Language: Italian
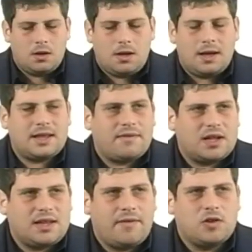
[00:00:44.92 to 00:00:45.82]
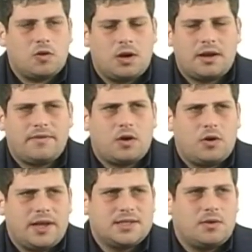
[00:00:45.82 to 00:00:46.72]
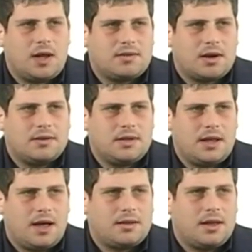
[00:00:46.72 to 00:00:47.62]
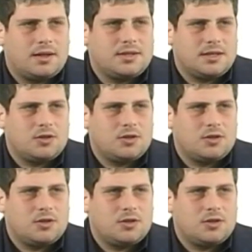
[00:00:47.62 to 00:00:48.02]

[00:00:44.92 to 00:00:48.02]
Anche la Val d'Aveto con la Rivarolese è un'altra candidata al titolo.